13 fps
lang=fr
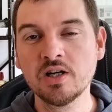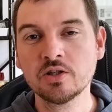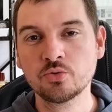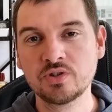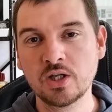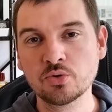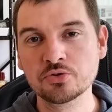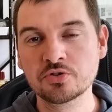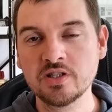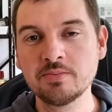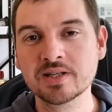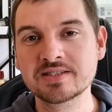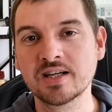donc la course
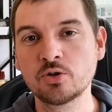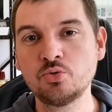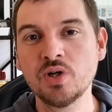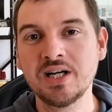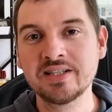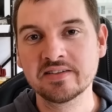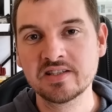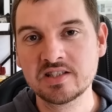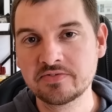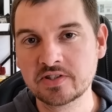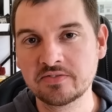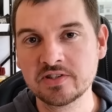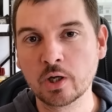libre c'est un coût alternatif,
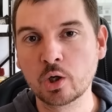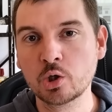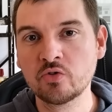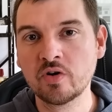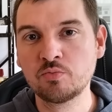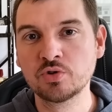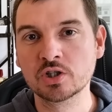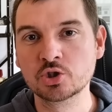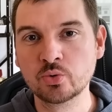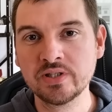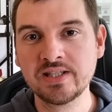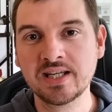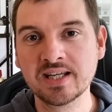ça veut dire que tu vas pouvoir jouer
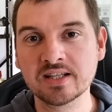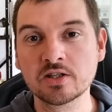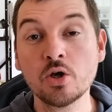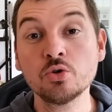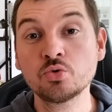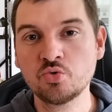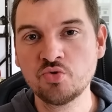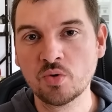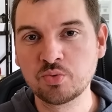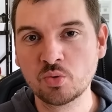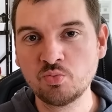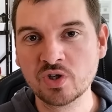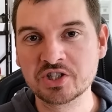des cartes souvent
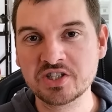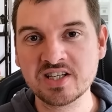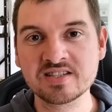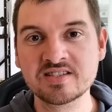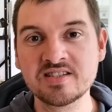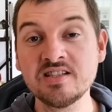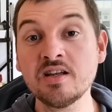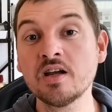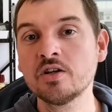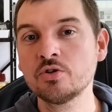pour moins cher si